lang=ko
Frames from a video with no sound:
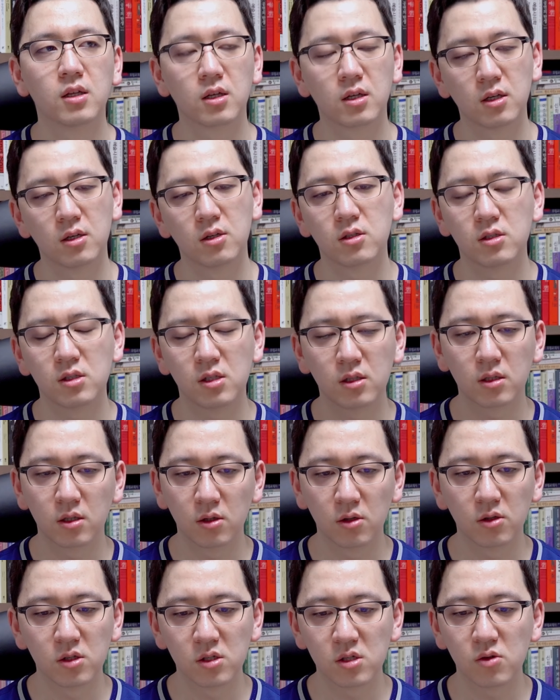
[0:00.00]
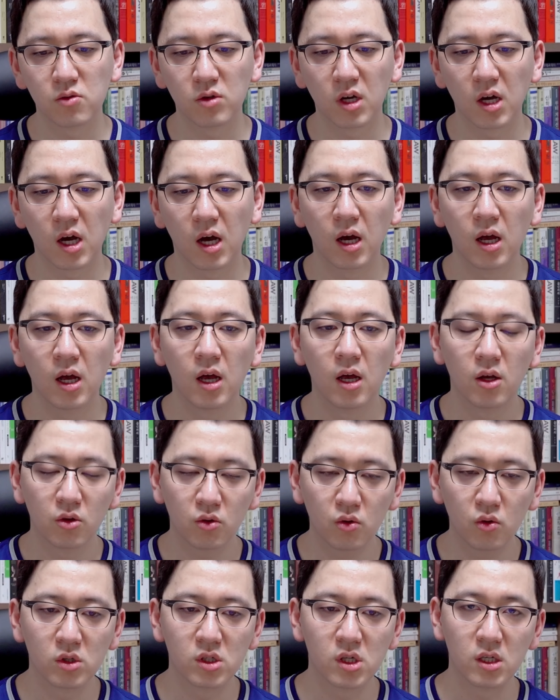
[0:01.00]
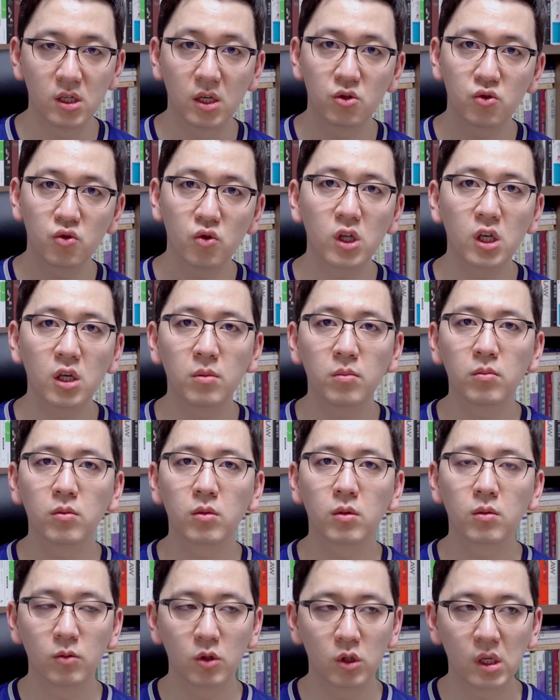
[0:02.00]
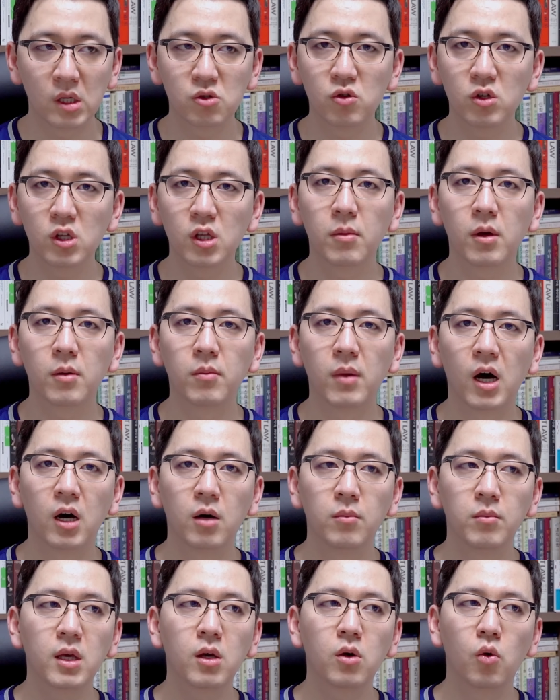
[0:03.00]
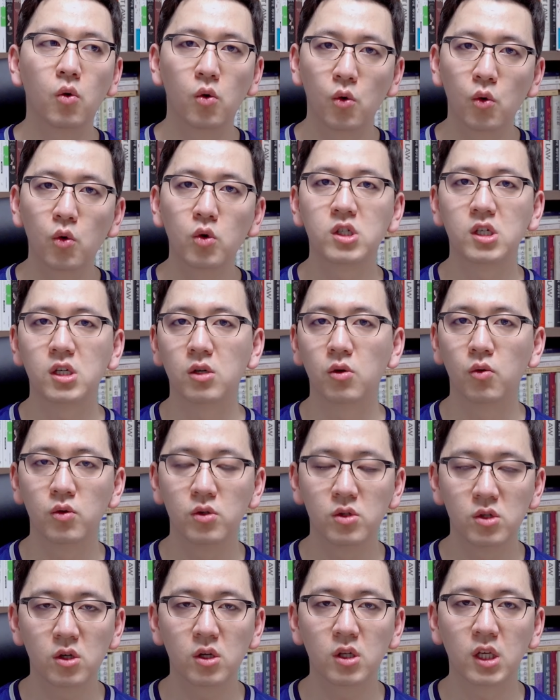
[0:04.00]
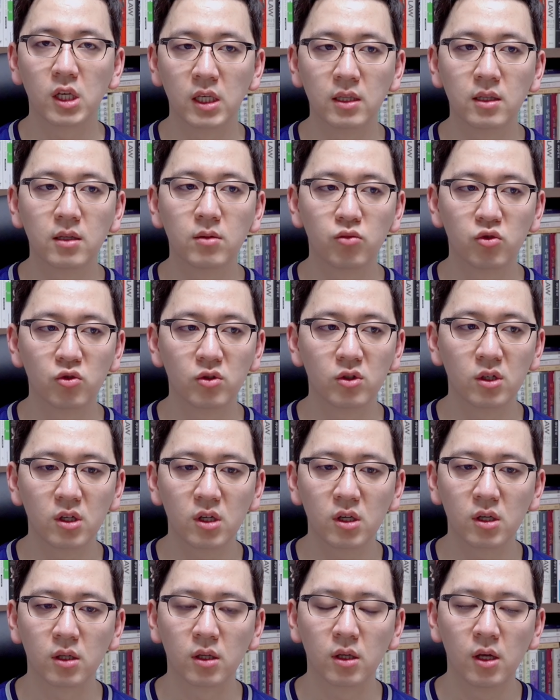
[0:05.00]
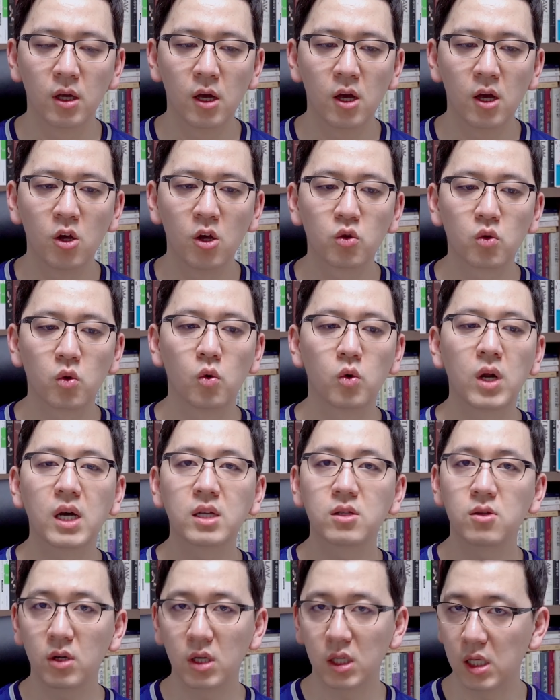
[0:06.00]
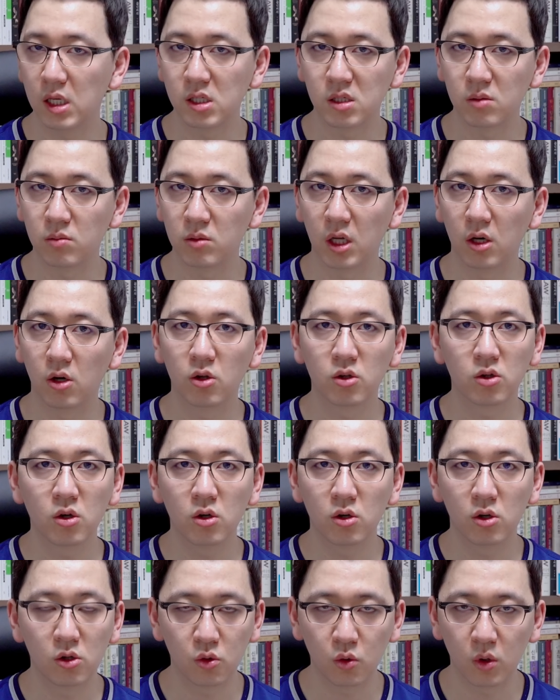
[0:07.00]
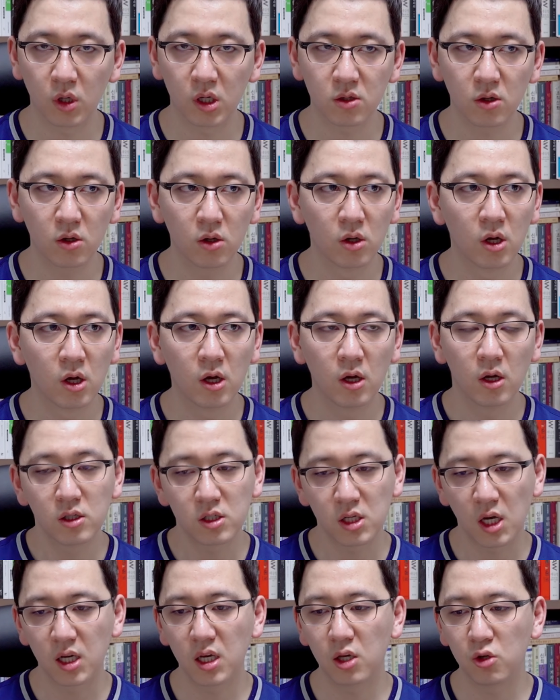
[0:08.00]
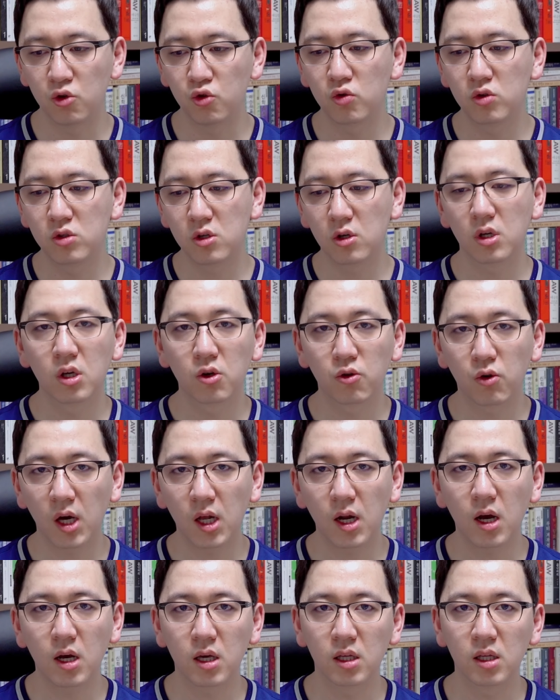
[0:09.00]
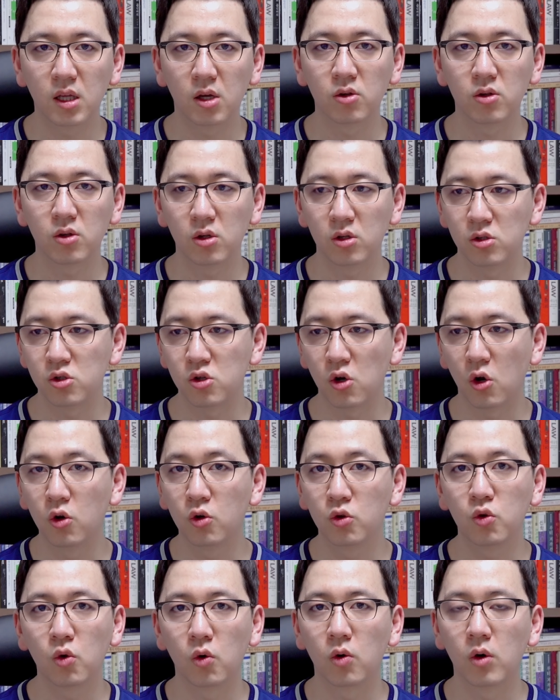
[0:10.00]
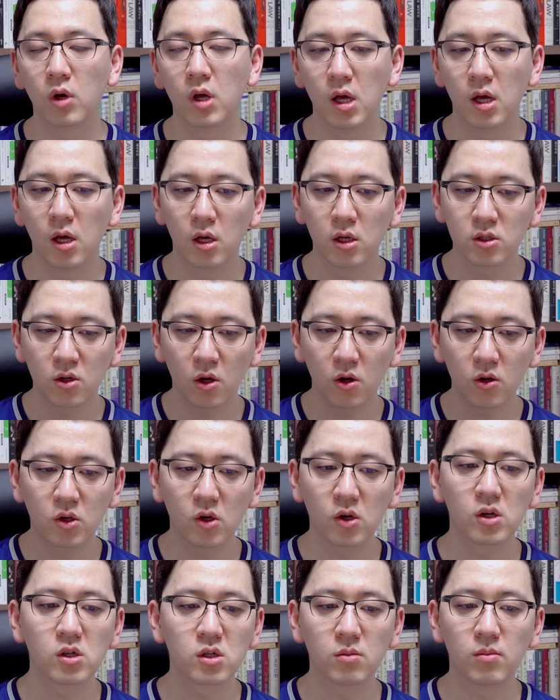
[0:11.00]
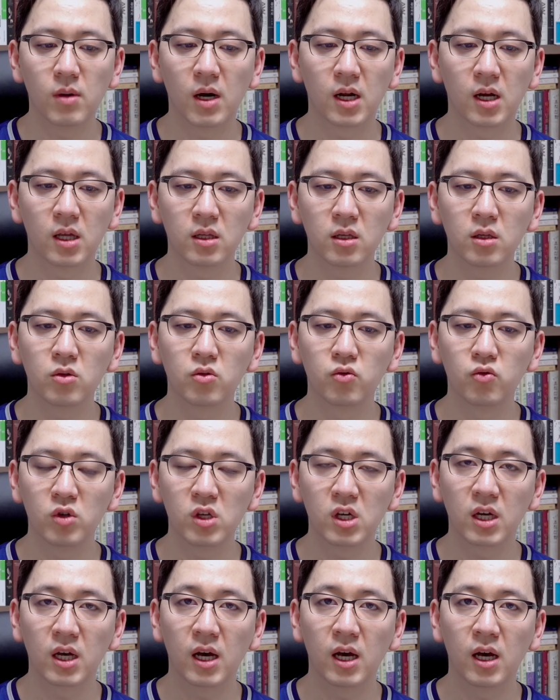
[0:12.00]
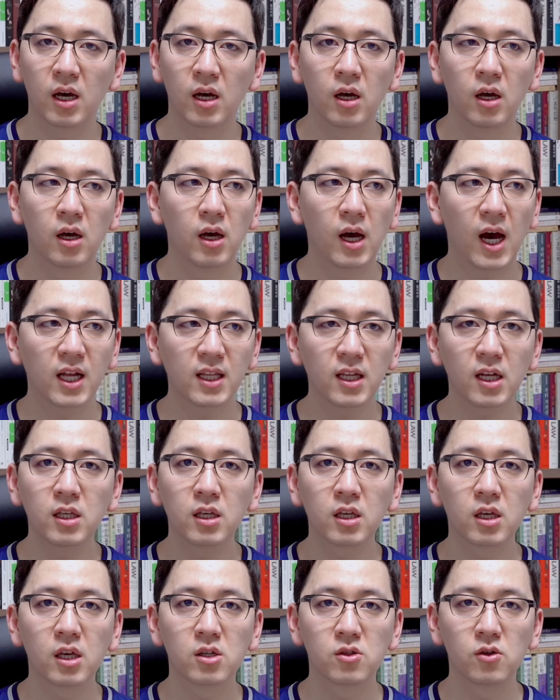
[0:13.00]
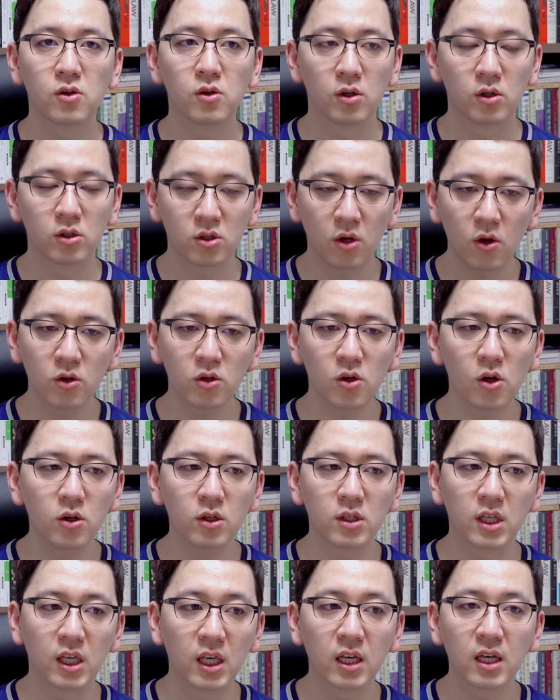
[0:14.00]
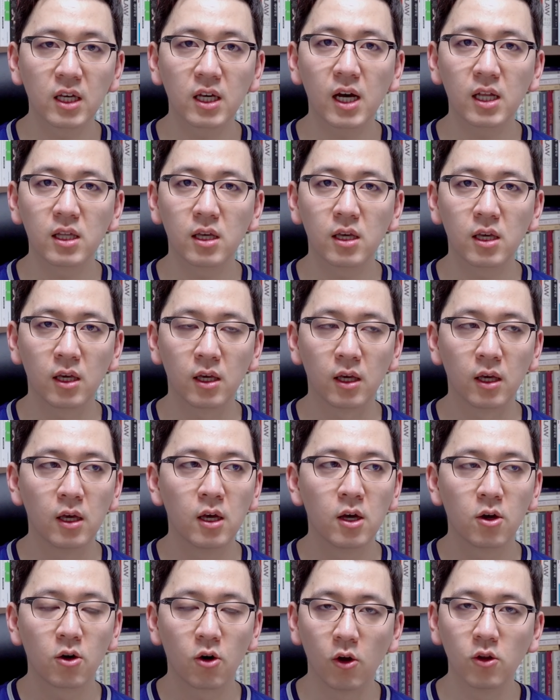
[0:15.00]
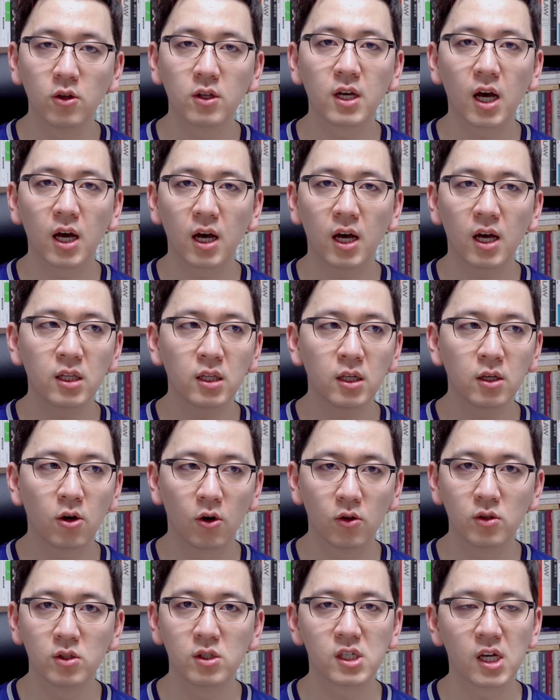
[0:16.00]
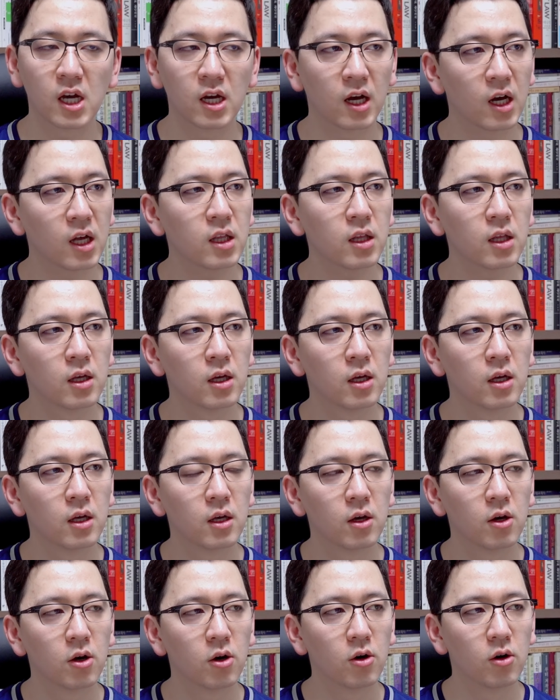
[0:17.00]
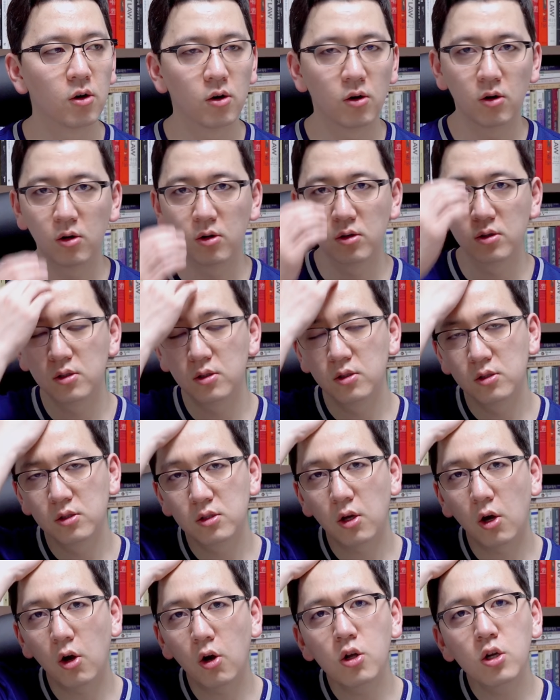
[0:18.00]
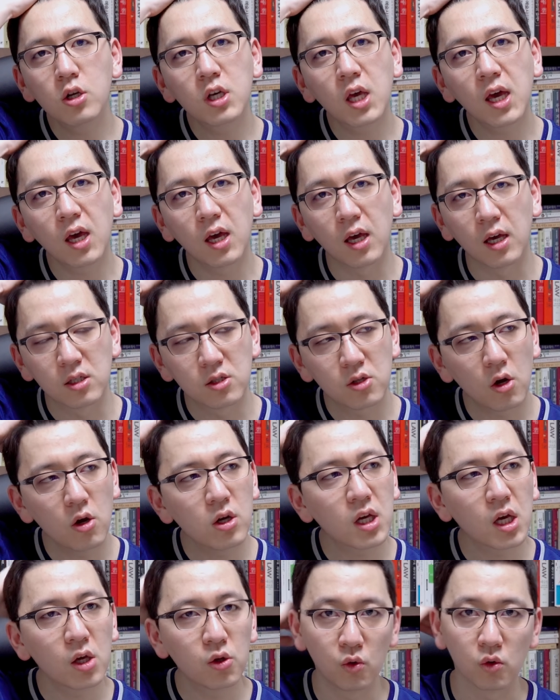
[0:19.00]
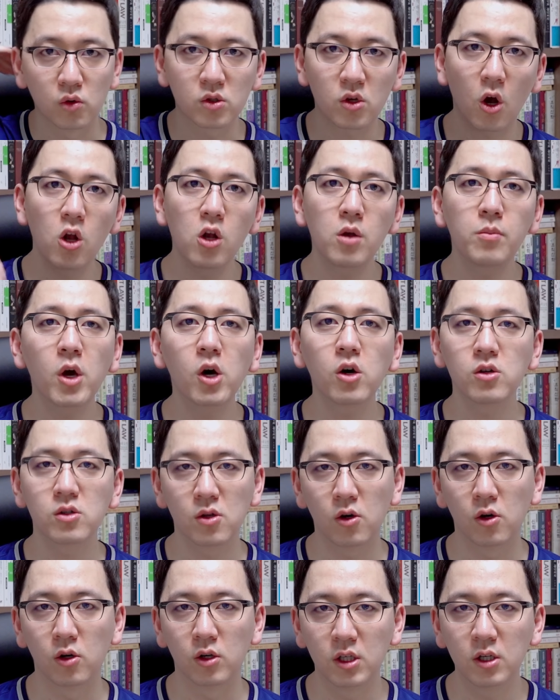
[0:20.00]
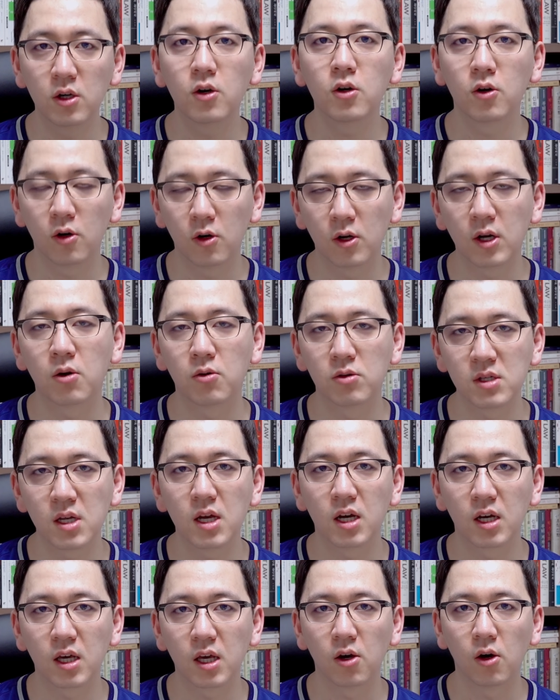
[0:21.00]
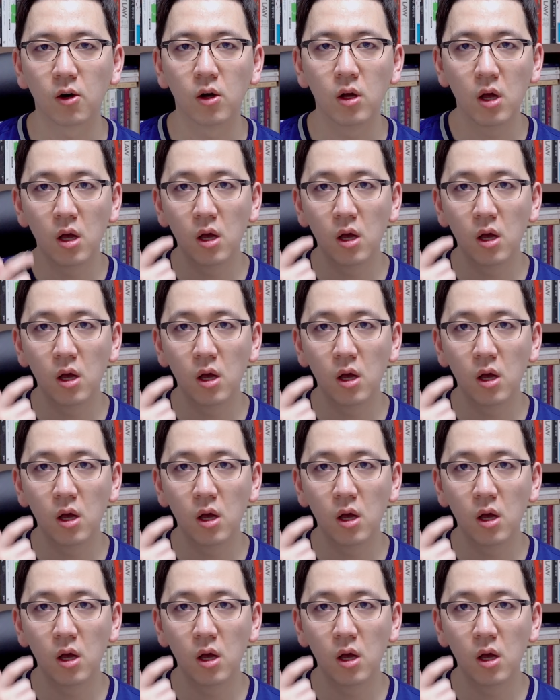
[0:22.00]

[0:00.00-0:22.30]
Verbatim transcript: 그렇지, 그렇듯이 우리가 또 이제 예수님, 예수님의 마음이 오롯이 온전히 있는 분들은 돌아서게 돼 있습니다. 어떤 거에 돌아서 자기의 육적인 쾌락이나 어떤 정욕, 성경에서 말하는 우리가 하나님께서 성경은 인간의 건강한, 건장한, 어, 설계, 설계도, 설명서 이런 거라고 생각해요.